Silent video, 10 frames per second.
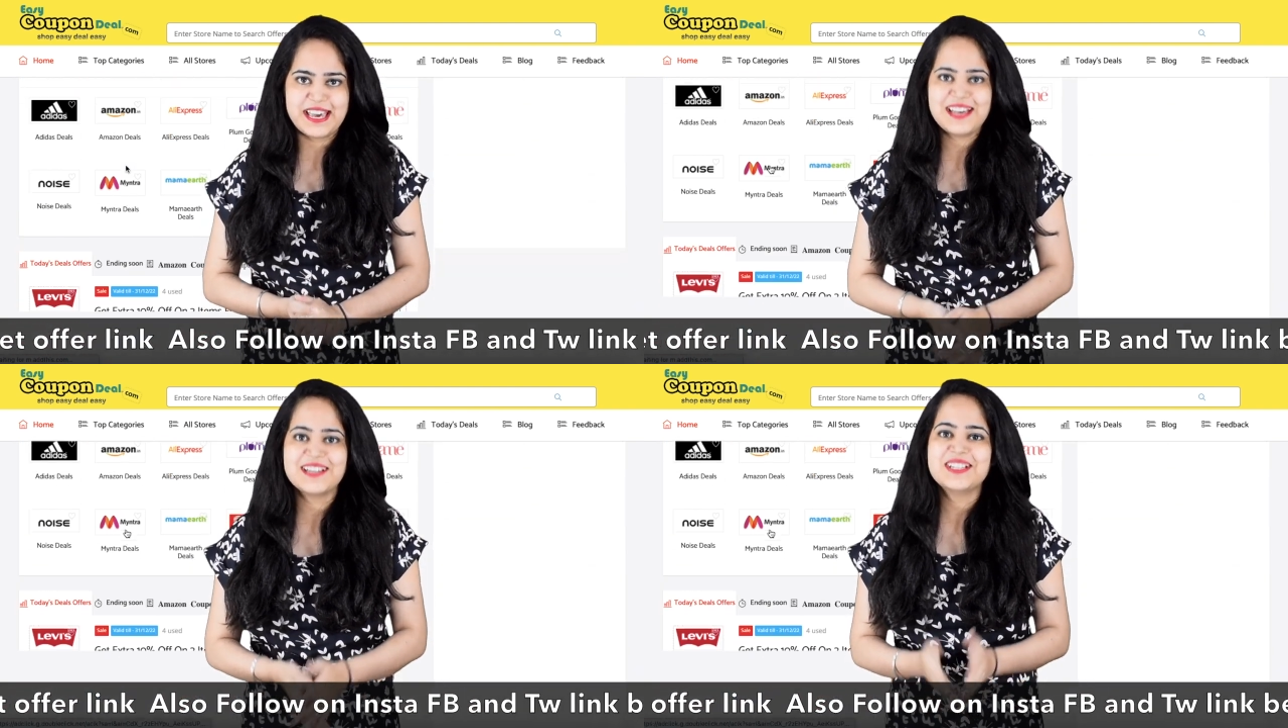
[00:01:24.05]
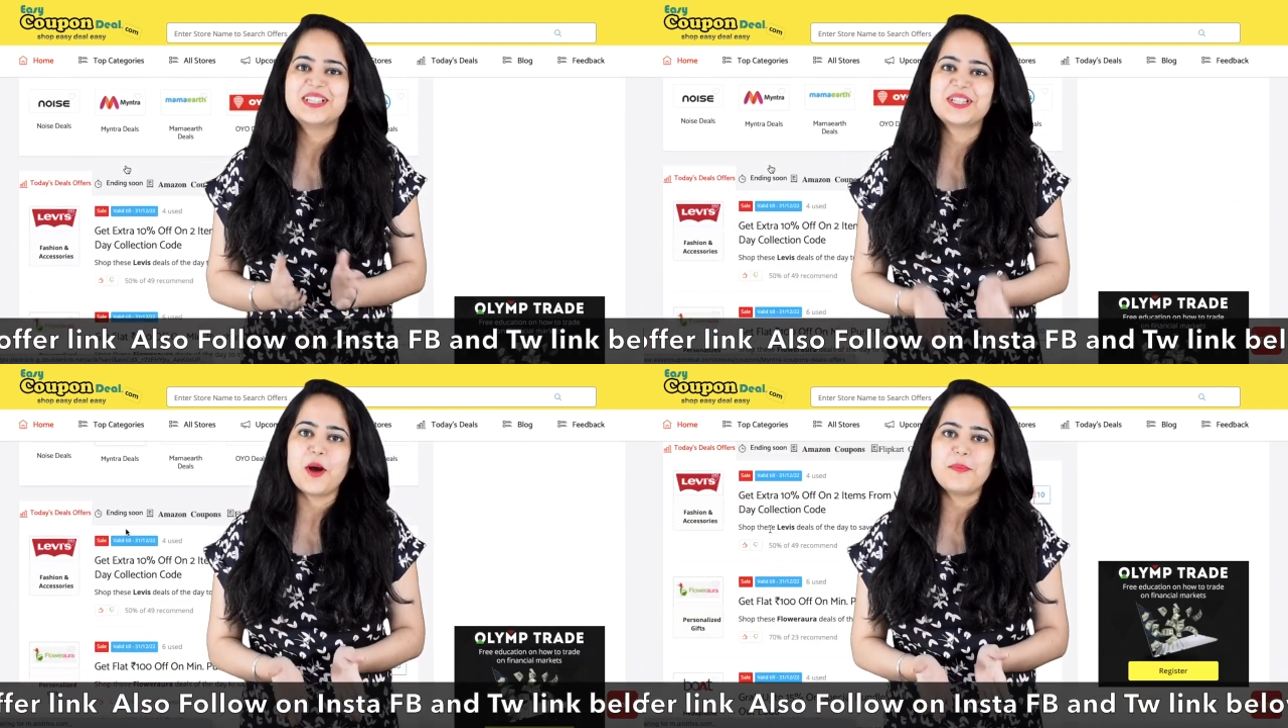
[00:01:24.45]
है
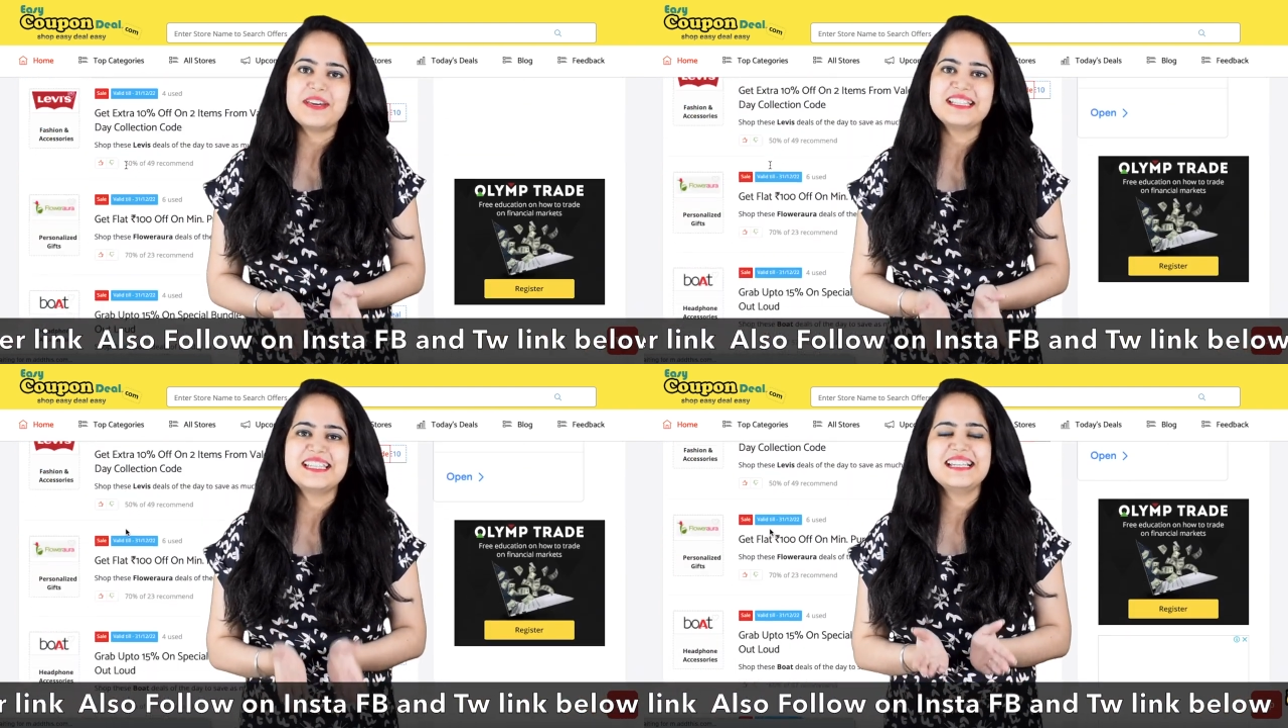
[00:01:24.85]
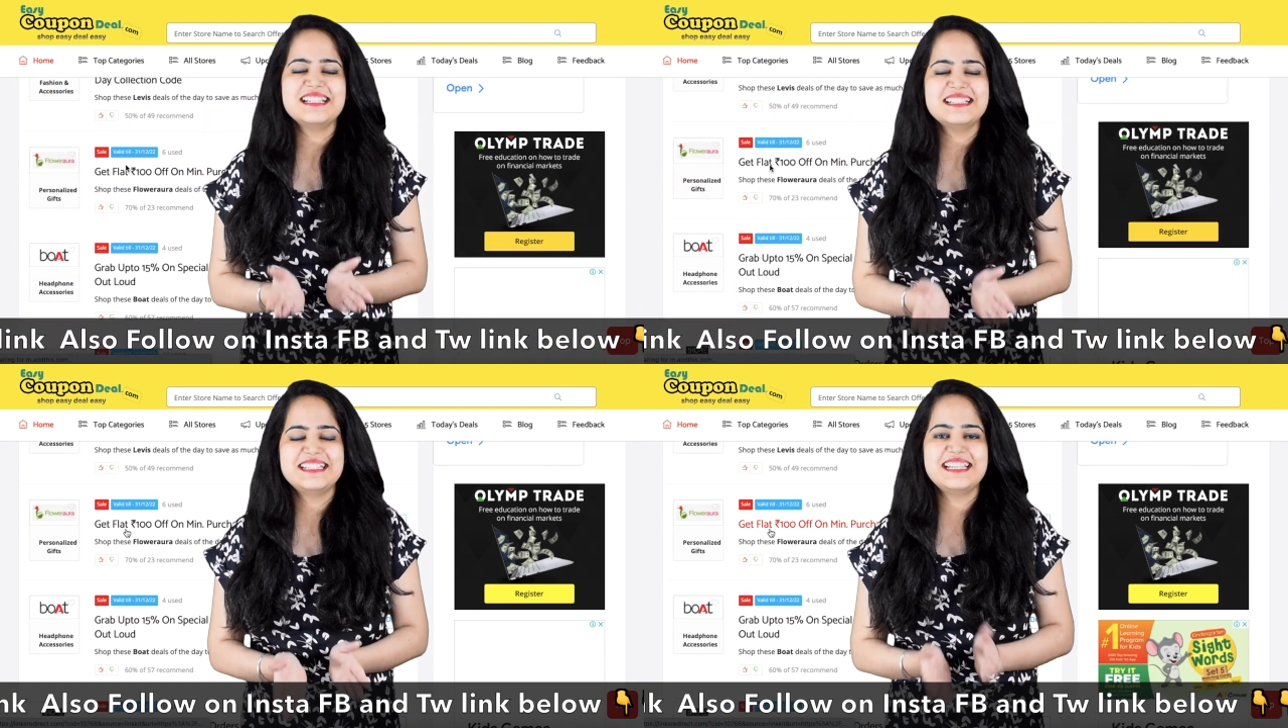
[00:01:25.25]
शॉप इजी
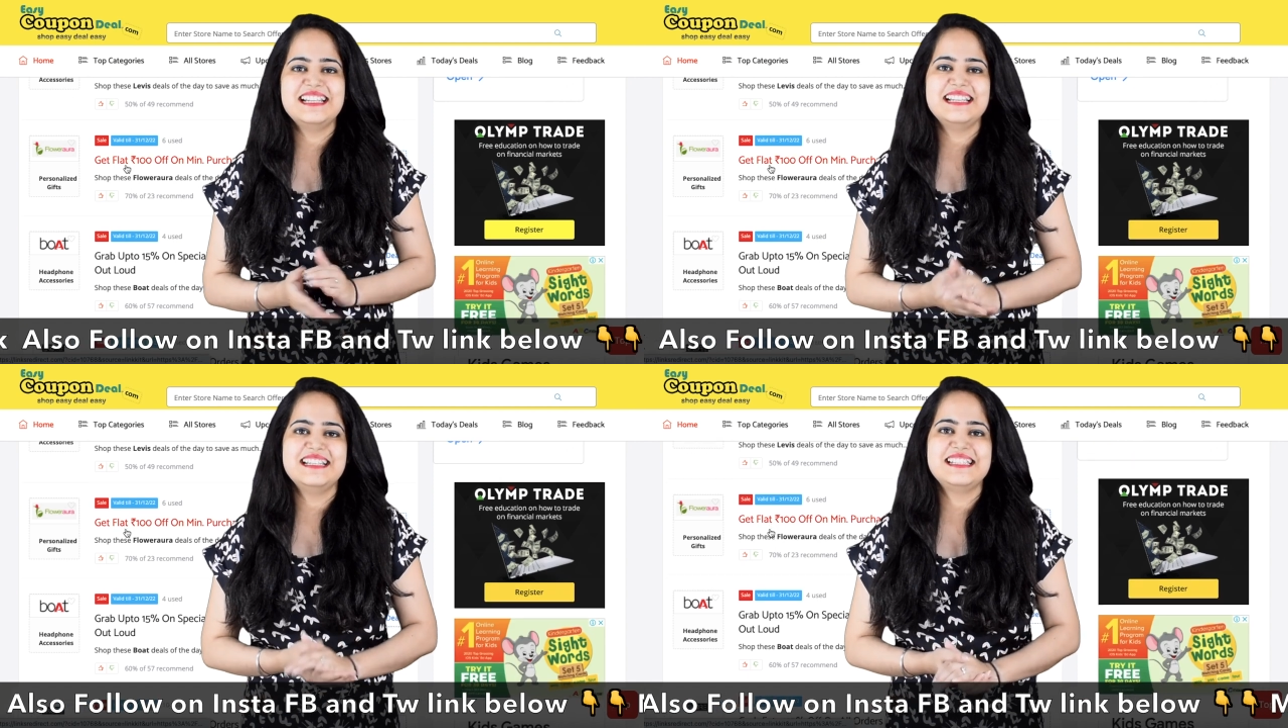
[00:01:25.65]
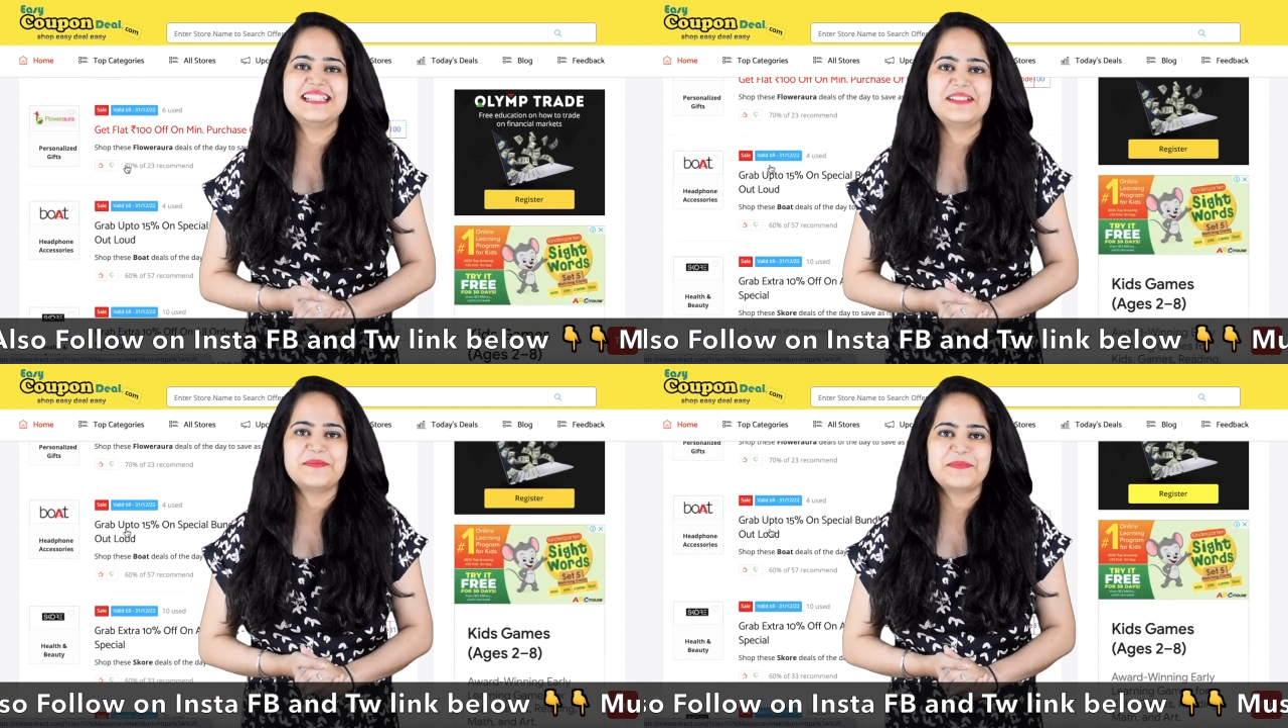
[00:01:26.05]
डील इजी